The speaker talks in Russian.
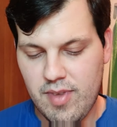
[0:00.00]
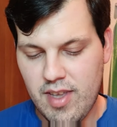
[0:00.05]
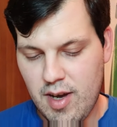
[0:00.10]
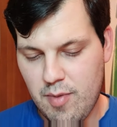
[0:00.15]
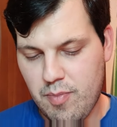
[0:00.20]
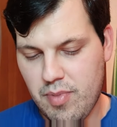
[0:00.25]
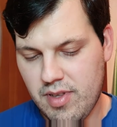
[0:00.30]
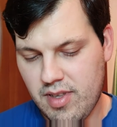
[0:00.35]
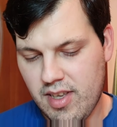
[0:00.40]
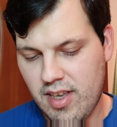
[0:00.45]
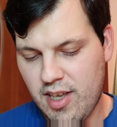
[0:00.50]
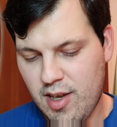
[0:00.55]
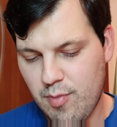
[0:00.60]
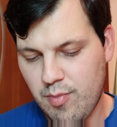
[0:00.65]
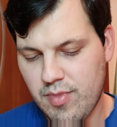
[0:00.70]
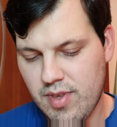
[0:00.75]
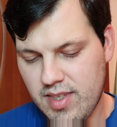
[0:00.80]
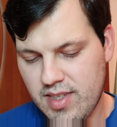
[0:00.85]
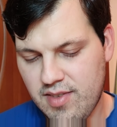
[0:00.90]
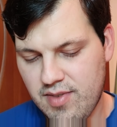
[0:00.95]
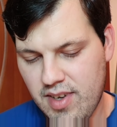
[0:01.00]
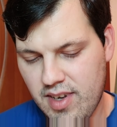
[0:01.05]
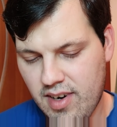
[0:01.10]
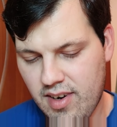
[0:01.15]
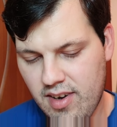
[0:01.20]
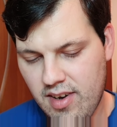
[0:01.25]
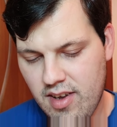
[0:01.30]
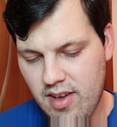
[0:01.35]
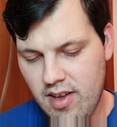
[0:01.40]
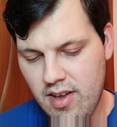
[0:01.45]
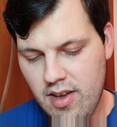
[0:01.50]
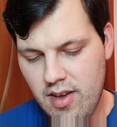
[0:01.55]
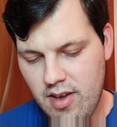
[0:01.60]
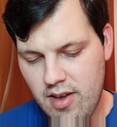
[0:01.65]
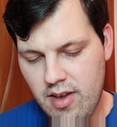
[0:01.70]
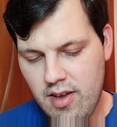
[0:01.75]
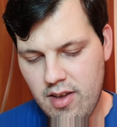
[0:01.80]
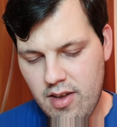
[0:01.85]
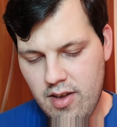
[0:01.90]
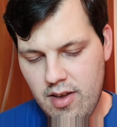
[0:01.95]
да, под каким-то
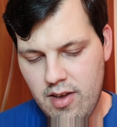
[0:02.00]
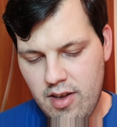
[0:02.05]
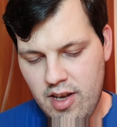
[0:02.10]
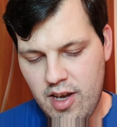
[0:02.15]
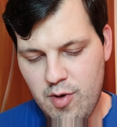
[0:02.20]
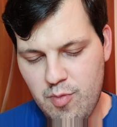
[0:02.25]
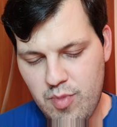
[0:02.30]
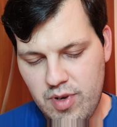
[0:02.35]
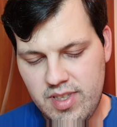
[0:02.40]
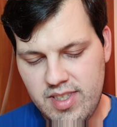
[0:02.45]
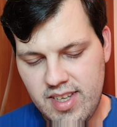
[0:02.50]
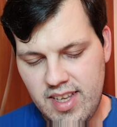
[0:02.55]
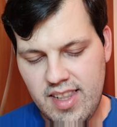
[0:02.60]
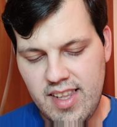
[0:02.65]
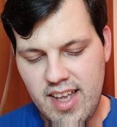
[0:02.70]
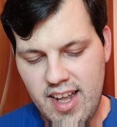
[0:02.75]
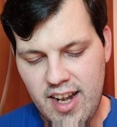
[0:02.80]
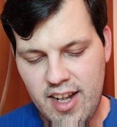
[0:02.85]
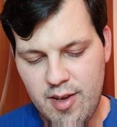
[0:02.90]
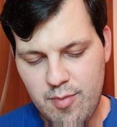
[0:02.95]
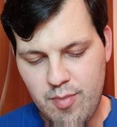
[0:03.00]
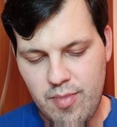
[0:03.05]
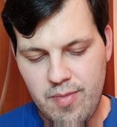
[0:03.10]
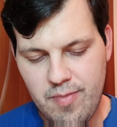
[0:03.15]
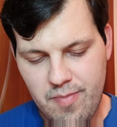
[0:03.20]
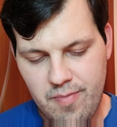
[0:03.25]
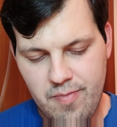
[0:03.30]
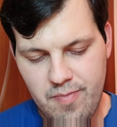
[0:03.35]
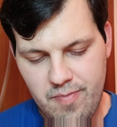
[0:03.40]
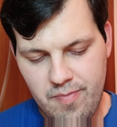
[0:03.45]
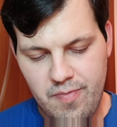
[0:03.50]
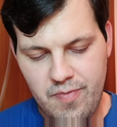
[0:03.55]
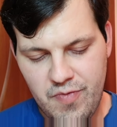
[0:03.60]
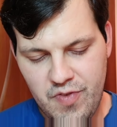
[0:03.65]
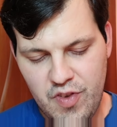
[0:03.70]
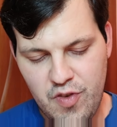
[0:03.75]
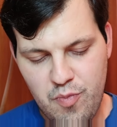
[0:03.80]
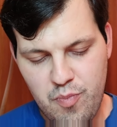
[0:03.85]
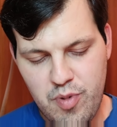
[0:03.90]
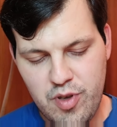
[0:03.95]
сверхэмоциональным
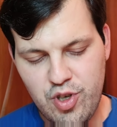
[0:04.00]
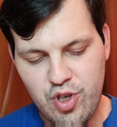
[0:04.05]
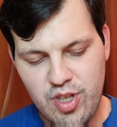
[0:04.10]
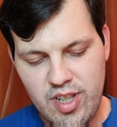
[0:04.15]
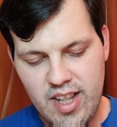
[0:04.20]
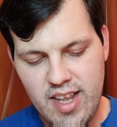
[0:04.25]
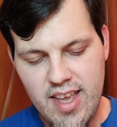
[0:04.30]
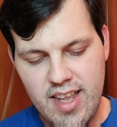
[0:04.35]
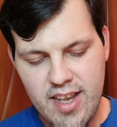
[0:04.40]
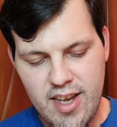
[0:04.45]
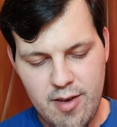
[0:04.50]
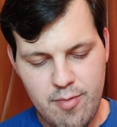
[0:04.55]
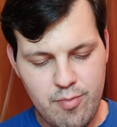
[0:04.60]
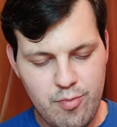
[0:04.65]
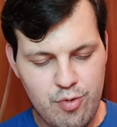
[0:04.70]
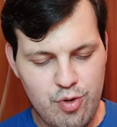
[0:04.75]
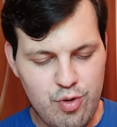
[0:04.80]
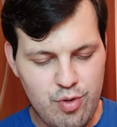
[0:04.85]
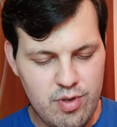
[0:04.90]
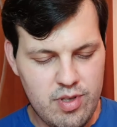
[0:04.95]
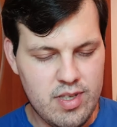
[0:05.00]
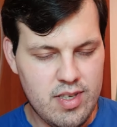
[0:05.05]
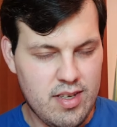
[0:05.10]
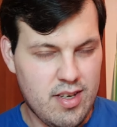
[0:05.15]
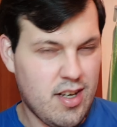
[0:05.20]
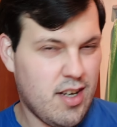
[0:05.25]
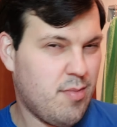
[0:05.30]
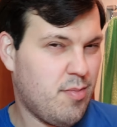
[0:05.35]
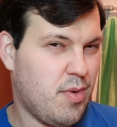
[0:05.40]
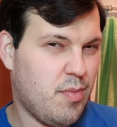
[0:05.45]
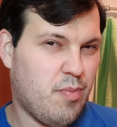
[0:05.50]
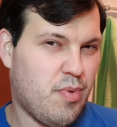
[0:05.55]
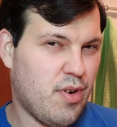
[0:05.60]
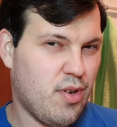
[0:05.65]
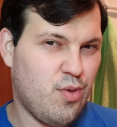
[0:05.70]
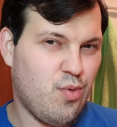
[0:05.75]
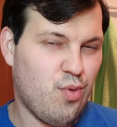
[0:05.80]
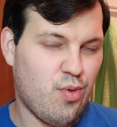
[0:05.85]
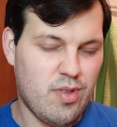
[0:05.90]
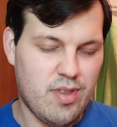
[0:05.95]
впечатлением. То есть как бы
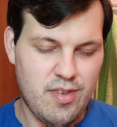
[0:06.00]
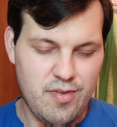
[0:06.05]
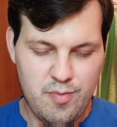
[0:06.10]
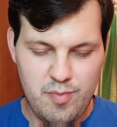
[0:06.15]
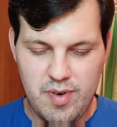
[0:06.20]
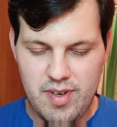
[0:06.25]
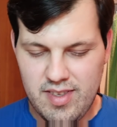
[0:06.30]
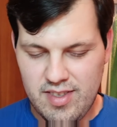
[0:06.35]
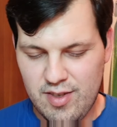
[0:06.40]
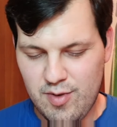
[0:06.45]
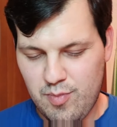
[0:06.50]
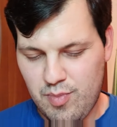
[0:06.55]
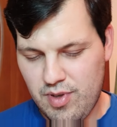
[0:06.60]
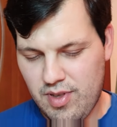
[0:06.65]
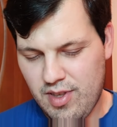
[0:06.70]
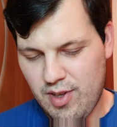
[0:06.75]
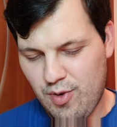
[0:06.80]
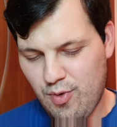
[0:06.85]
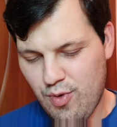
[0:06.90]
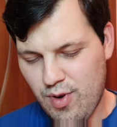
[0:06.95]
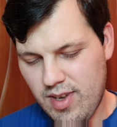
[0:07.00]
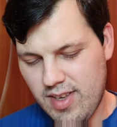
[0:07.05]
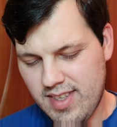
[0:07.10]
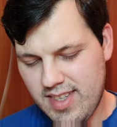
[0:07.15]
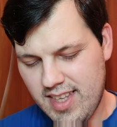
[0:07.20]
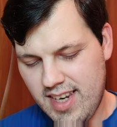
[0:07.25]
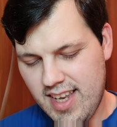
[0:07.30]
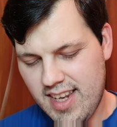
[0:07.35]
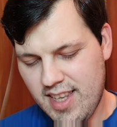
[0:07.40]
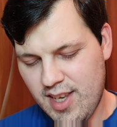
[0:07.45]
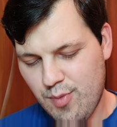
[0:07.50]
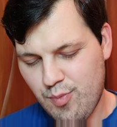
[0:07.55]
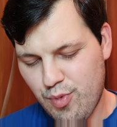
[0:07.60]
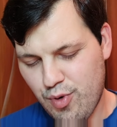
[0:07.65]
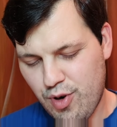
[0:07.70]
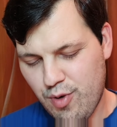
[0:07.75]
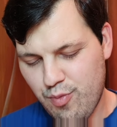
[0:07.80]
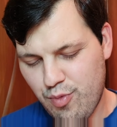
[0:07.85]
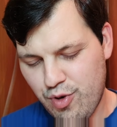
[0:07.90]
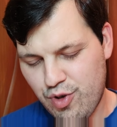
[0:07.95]
продукт то в принципе такой средний по
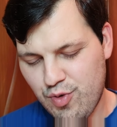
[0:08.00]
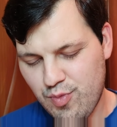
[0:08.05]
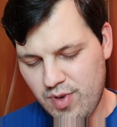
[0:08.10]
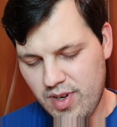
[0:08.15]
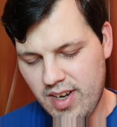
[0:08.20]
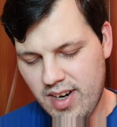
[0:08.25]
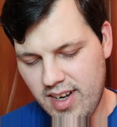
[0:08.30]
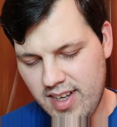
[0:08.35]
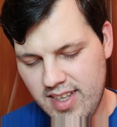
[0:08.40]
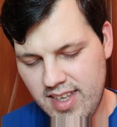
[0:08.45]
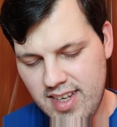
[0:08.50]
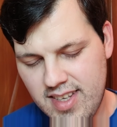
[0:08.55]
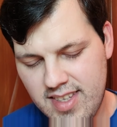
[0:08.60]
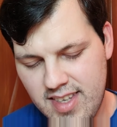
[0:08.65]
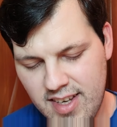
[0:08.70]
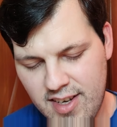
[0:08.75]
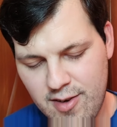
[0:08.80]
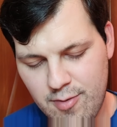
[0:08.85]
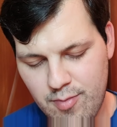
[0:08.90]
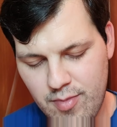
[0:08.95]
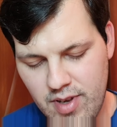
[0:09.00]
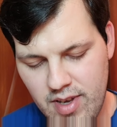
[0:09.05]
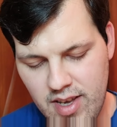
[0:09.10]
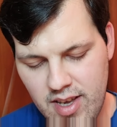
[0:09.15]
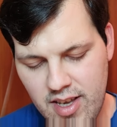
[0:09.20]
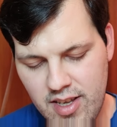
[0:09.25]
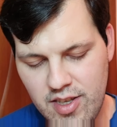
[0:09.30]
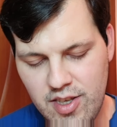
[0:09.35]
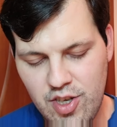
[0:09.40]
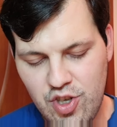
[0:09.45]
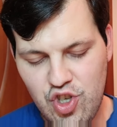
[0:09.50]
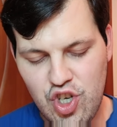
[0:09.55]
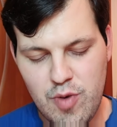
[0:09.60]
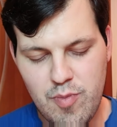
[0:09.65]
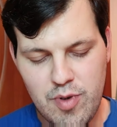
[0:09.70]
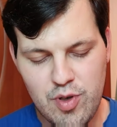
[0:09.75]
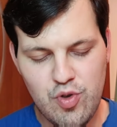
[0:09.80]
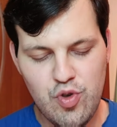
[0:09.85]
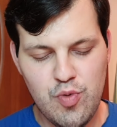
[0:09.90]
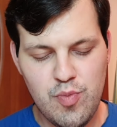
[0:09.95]
рабочим характеристикам,
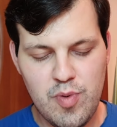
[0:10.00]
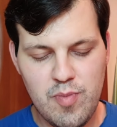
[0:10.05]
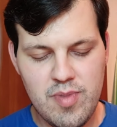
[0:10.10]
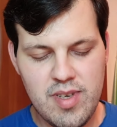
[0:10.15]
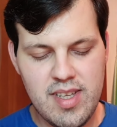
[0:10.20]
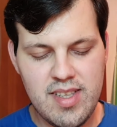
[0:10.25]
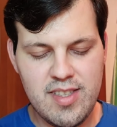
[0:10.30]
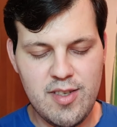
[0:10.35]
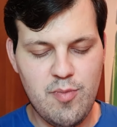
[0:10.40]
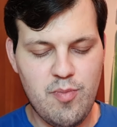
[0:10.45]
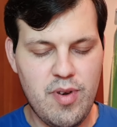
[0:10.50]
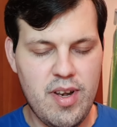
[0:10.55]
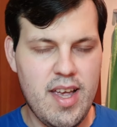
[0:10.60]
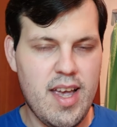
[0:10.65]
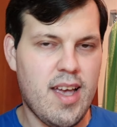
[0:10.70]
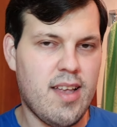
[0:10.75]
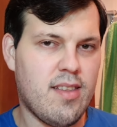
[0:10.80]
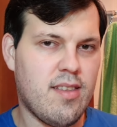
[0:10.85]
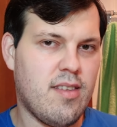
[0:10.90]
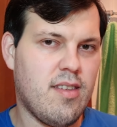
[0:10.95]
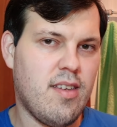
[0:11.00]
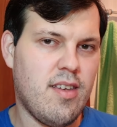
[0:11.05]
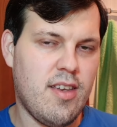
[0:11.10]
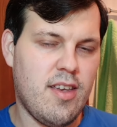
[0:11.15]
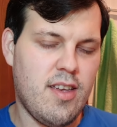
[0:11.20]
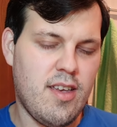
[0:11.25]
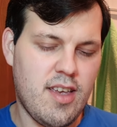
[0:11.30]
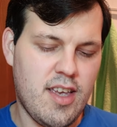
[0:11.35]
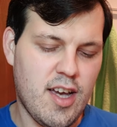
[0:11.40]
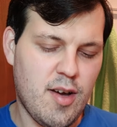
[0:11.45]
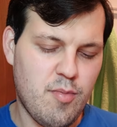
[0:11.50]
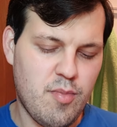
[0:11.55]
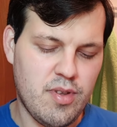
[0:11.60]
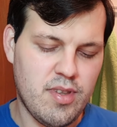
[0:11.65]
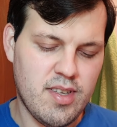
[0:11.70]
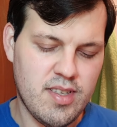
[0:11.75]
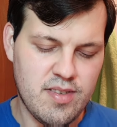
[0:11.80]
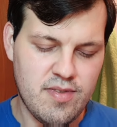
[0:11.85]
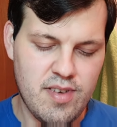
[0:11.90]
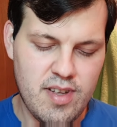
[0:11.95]
ничем особым не цепляет. И я бы
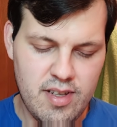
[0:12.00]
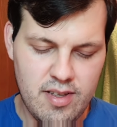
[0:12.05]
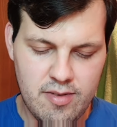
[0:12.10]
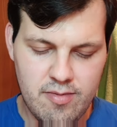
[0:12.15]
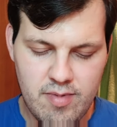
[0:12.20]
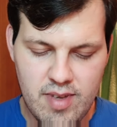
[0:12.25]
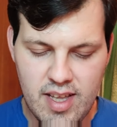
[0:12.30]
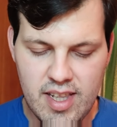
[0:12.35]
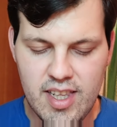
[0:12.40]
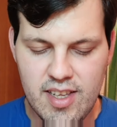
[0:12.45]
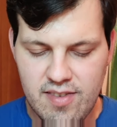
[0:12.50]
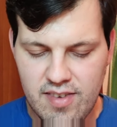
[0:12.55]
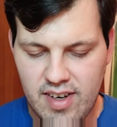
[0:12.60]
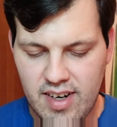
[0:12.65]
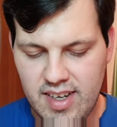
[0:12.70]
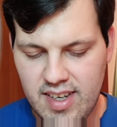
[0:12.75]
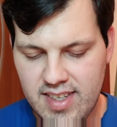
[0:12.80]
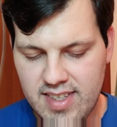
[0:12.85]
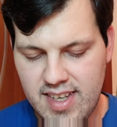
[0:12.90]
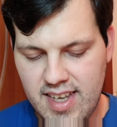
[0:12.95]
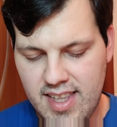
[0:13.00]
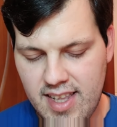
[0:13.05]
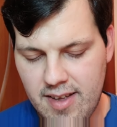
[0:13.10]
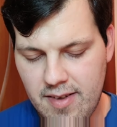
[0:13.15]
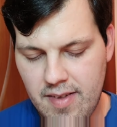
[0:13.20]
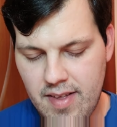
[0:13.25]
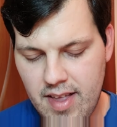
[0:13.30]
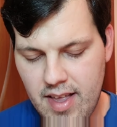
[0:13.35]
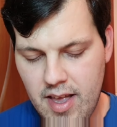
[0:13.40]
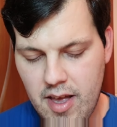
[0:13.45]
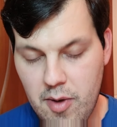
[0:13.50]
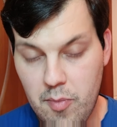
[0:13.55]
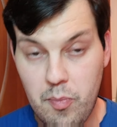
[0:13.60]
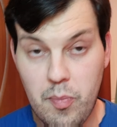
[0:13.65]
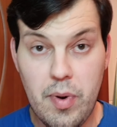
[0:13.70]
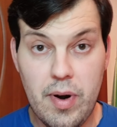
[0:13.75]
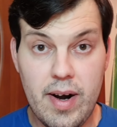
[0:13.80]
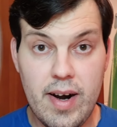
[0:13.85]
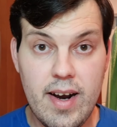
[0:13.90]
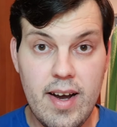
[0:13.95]
назвал данного артизана
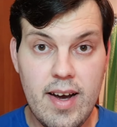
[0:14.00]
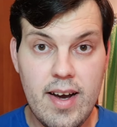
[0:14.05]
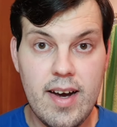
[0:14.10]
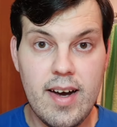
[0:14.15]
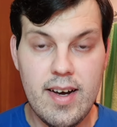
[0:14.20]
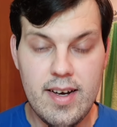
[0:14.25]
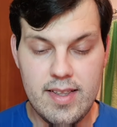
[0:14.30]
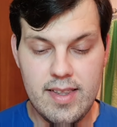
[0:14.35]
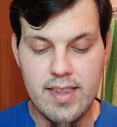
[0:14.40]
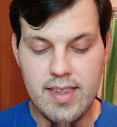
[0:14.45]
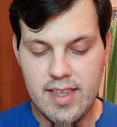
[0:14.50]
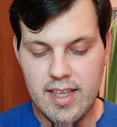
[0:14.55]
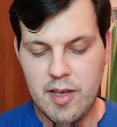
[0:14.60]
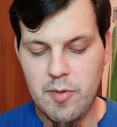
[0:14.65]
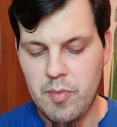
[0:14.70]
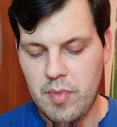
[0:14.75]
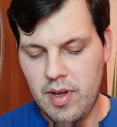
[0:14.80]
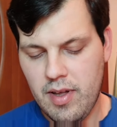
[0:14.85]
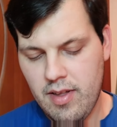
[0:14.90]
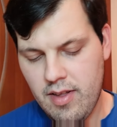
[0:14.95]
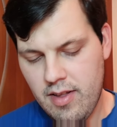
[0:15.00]
проходным.